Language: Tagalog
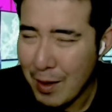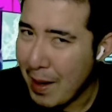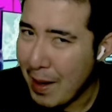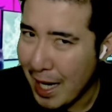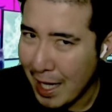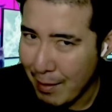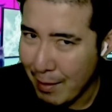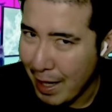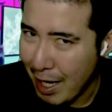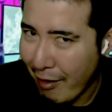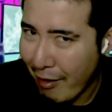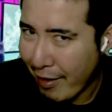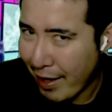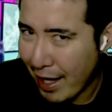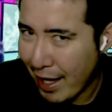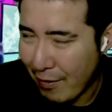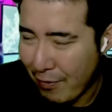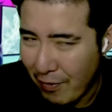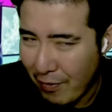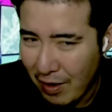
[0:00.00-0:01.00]
bakit may
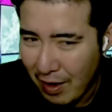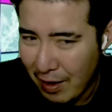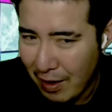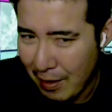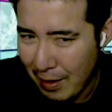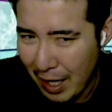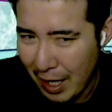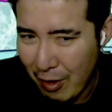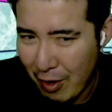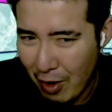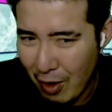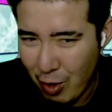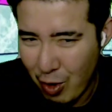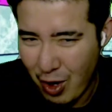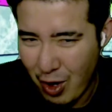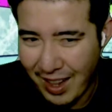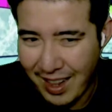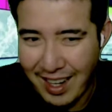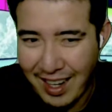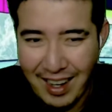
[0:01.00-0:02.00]
aerial aerial
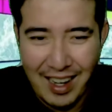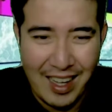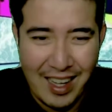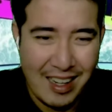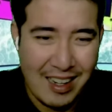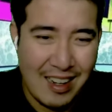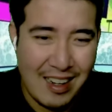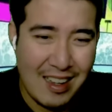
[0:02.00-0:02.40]
shot agad?